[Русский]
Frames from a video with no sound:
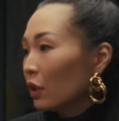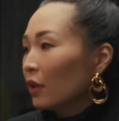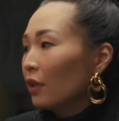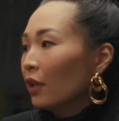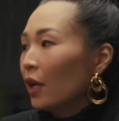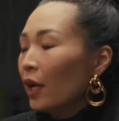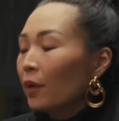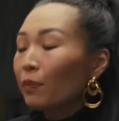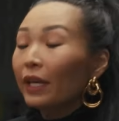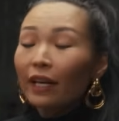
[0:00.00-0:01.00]
не
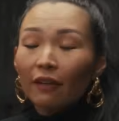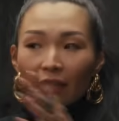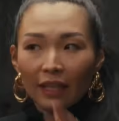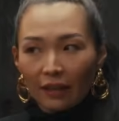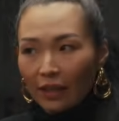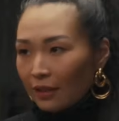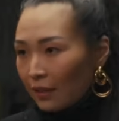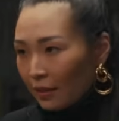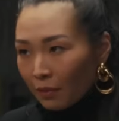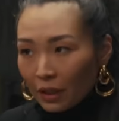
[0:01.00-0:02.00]
первый для нас
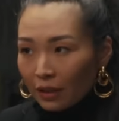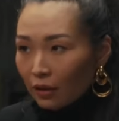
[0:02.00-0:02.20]
самих